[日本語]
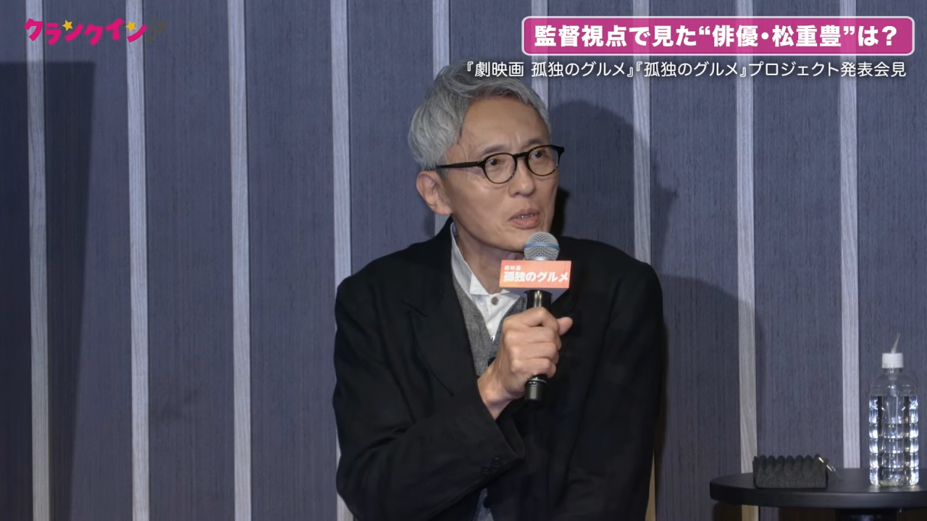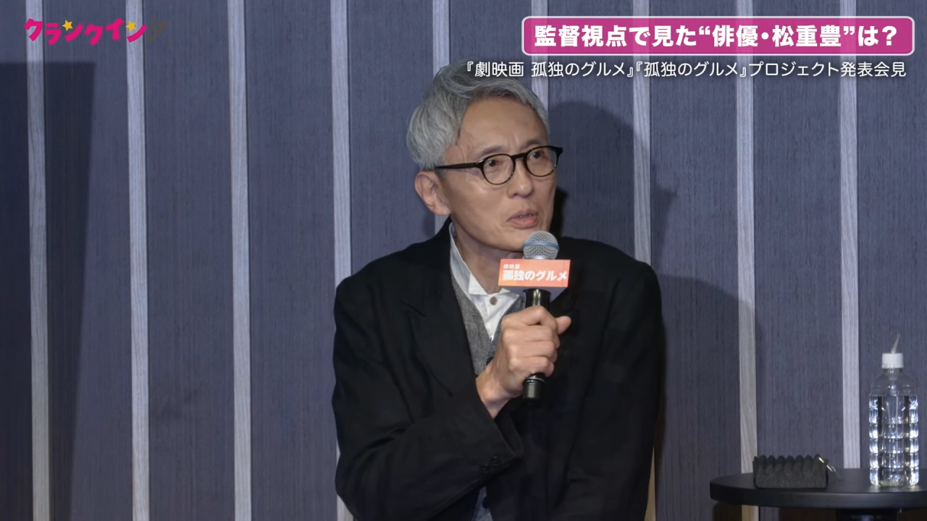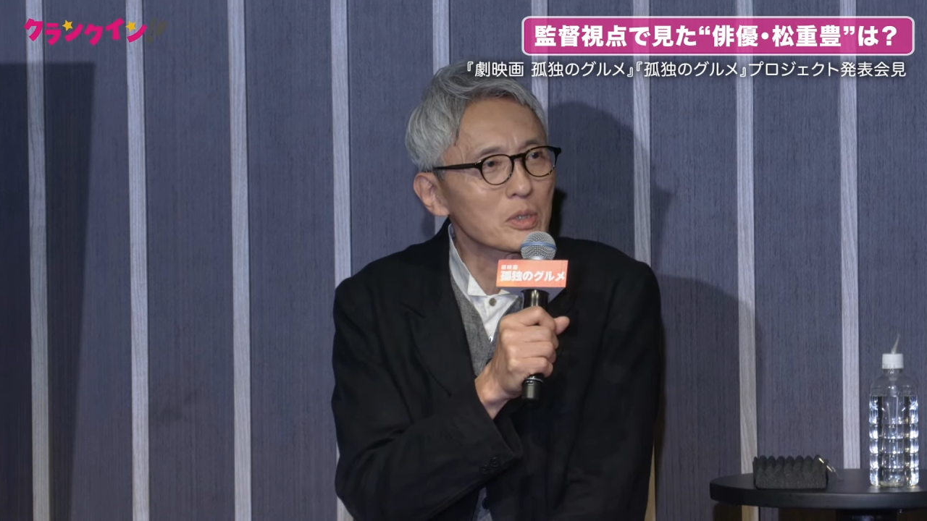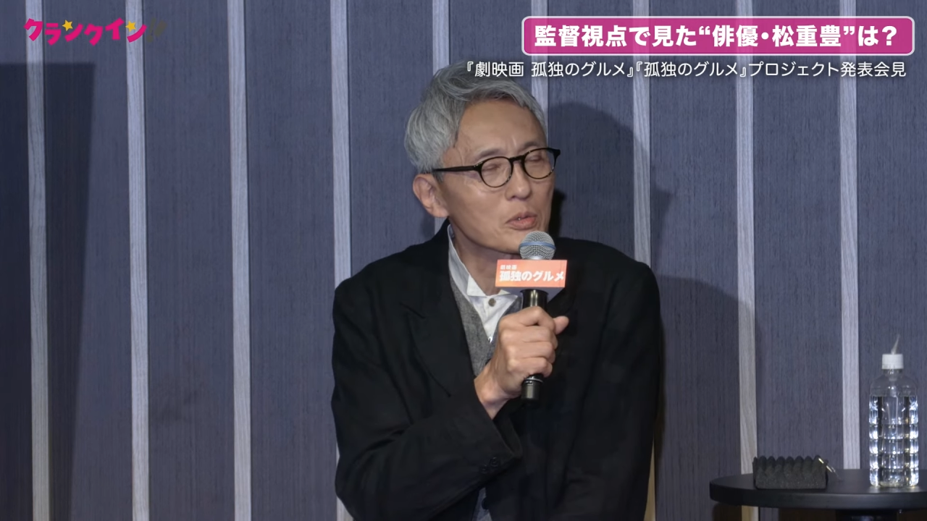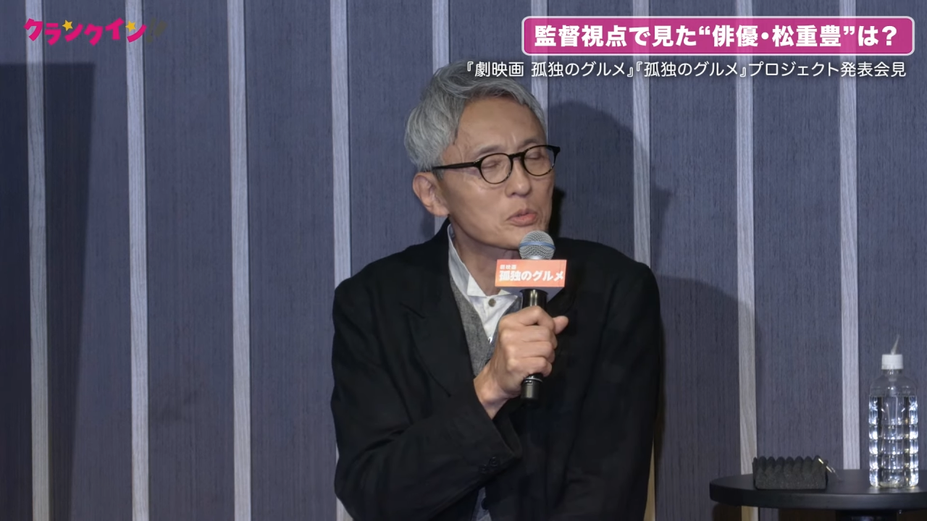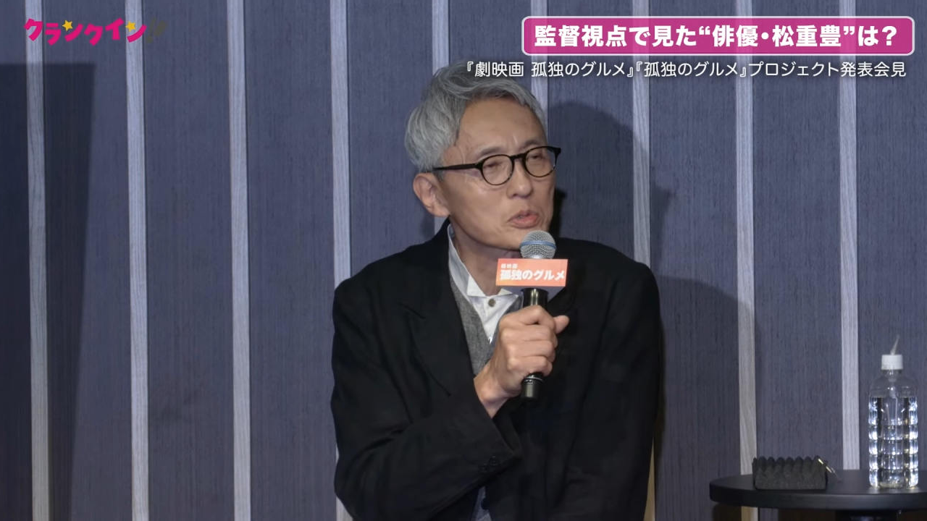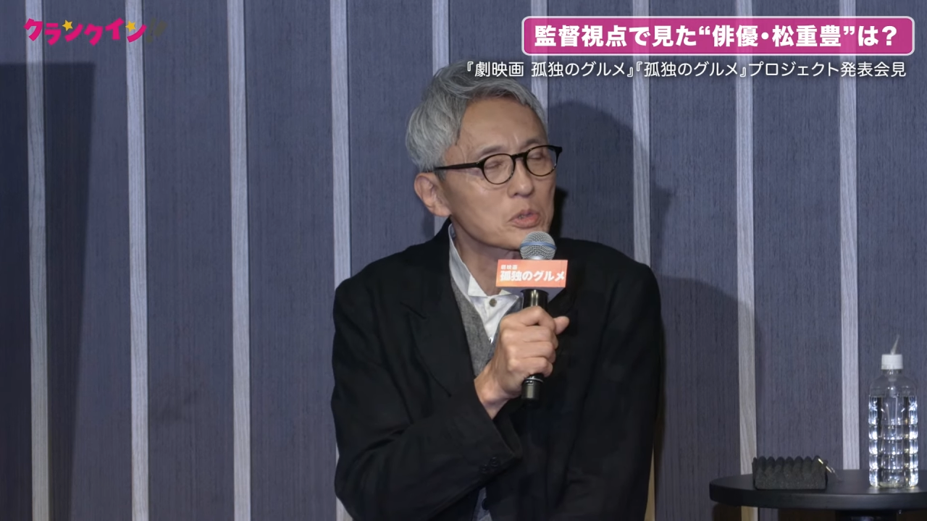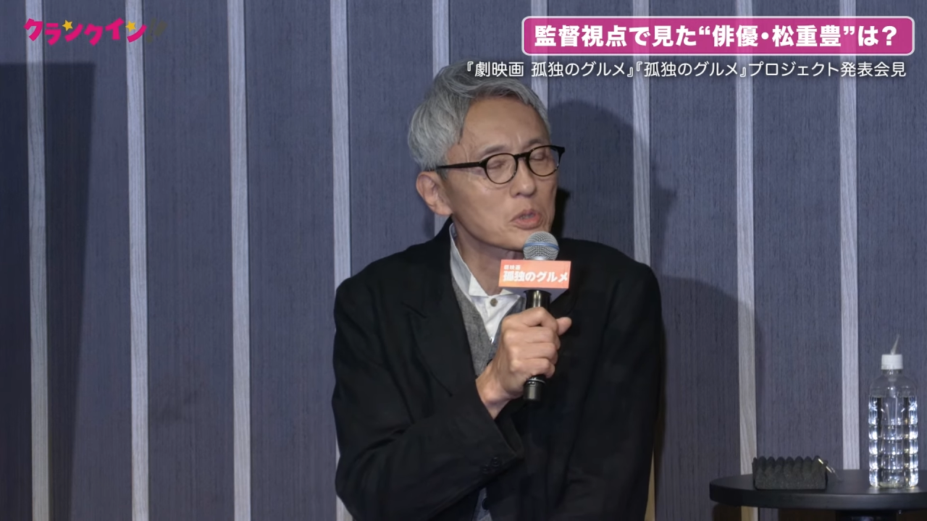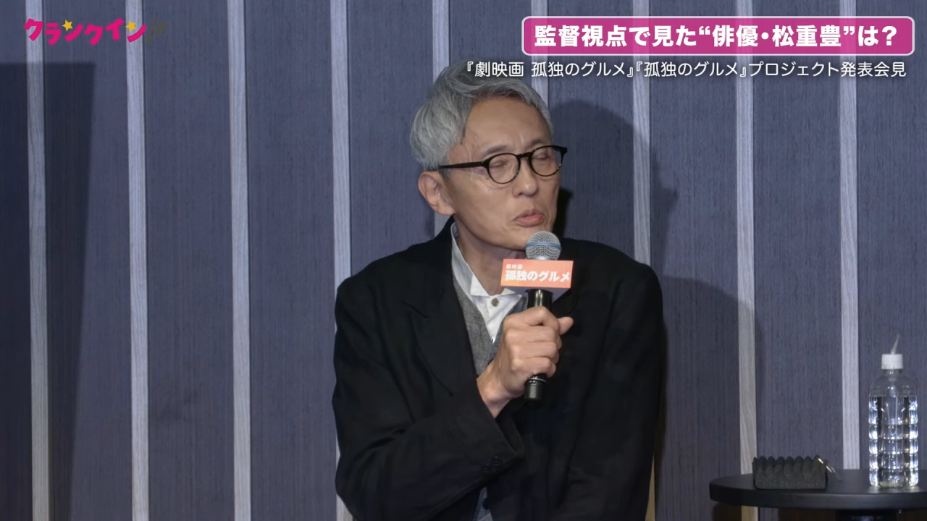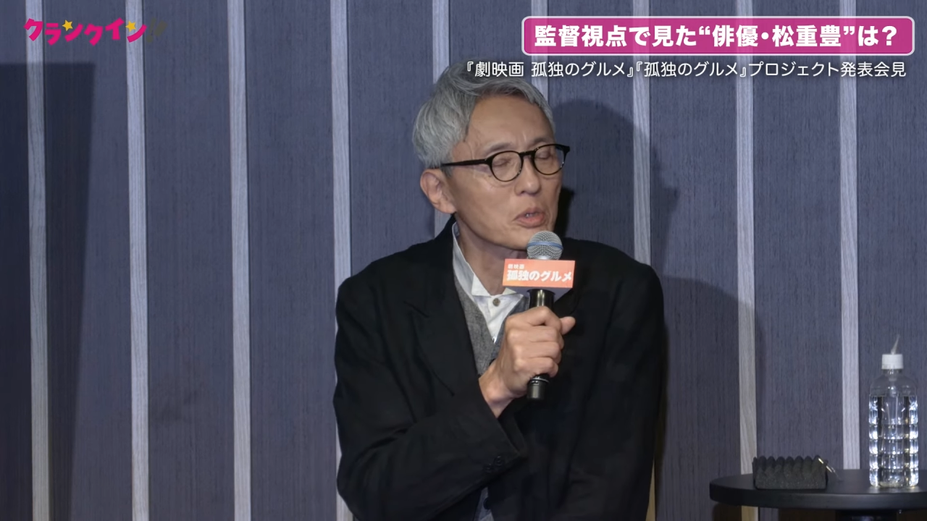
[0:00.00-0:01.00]
まあ、役とし
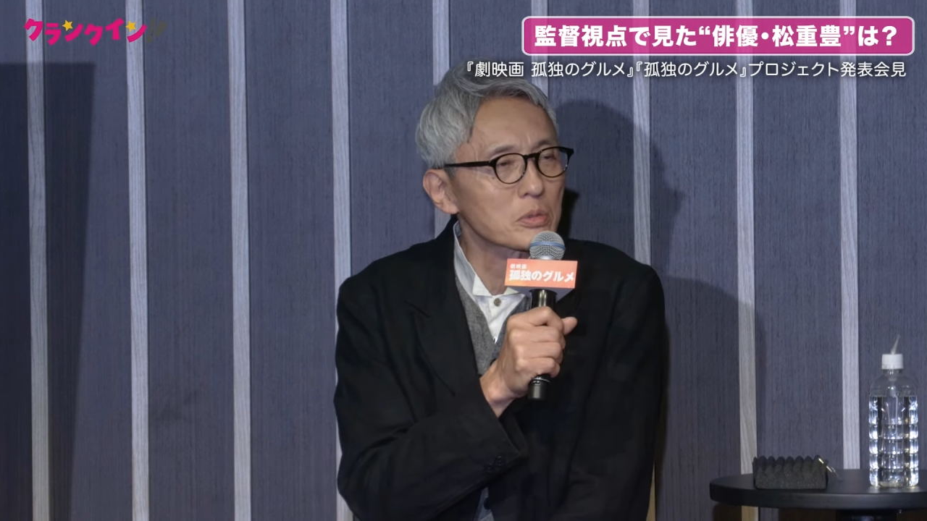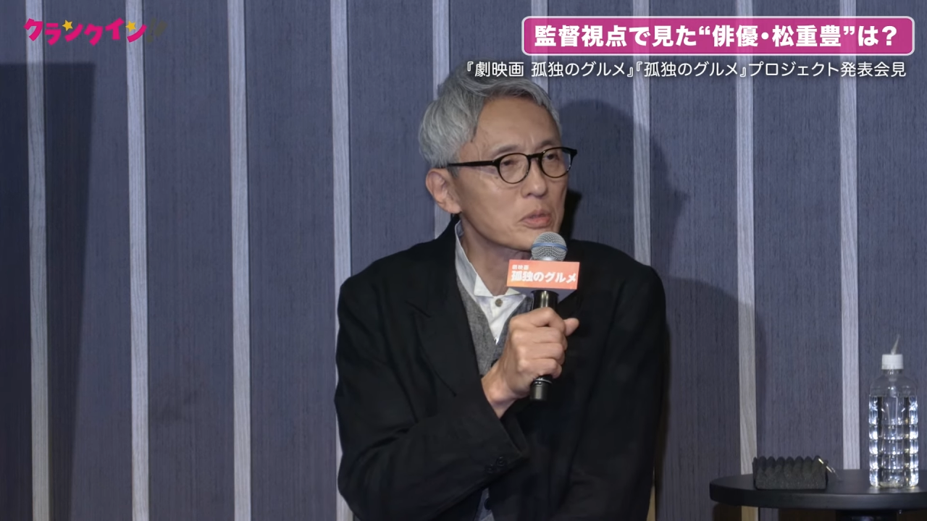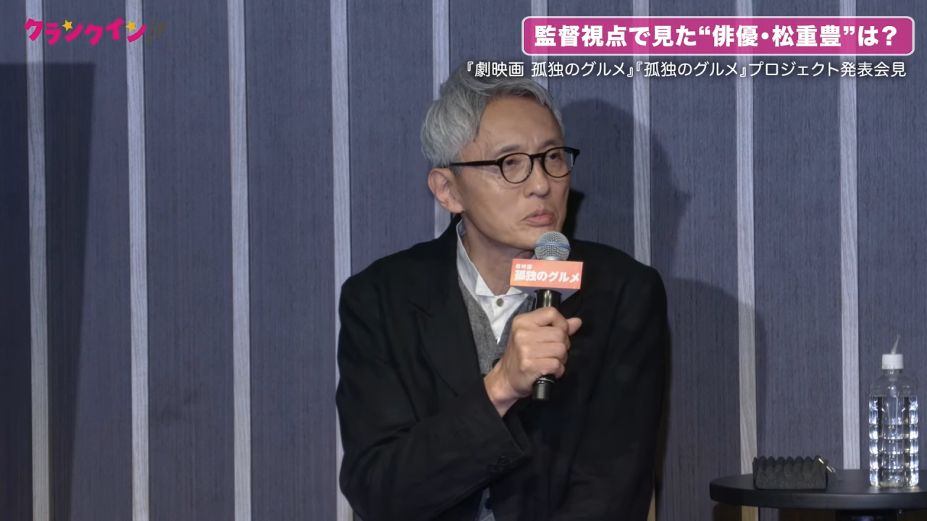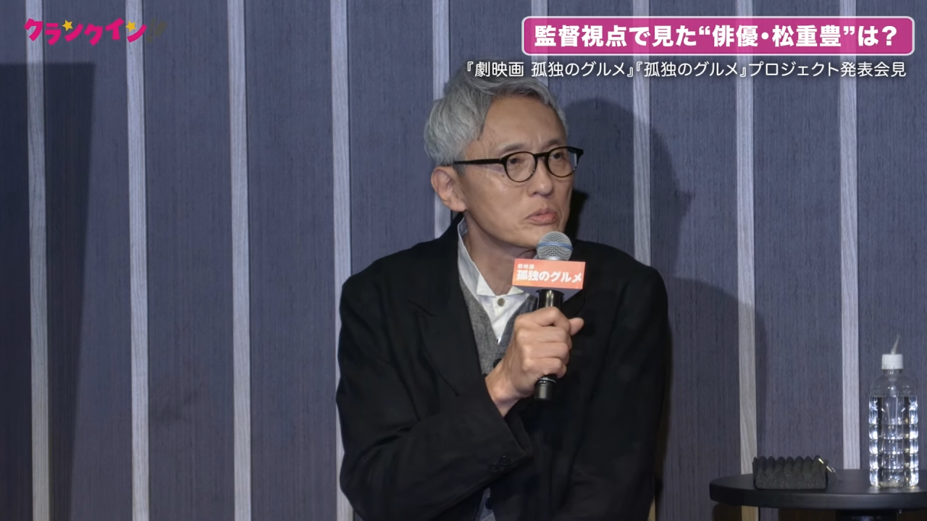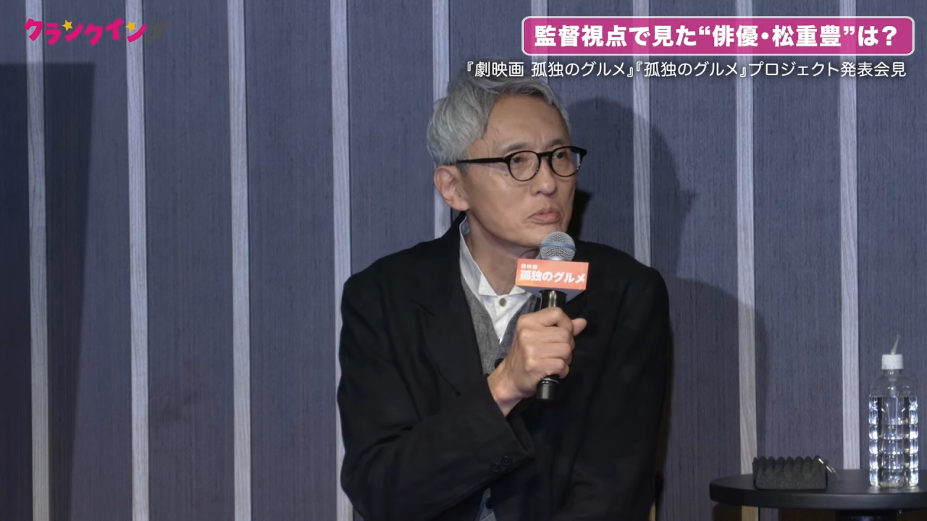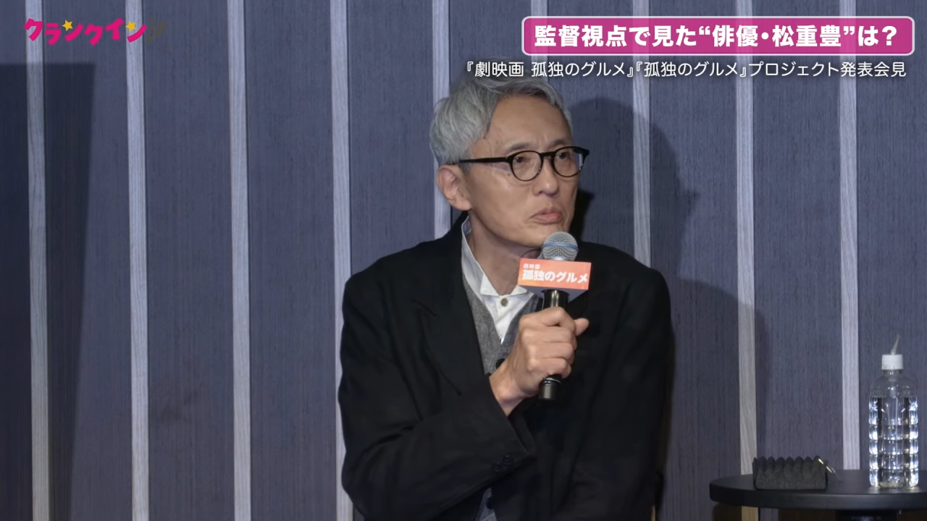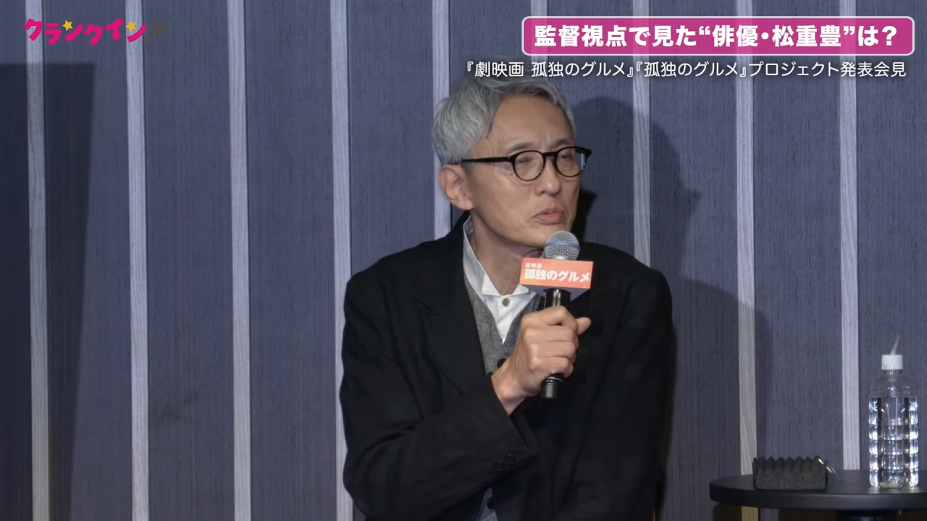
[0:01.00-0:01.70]
てちゃんとやってるん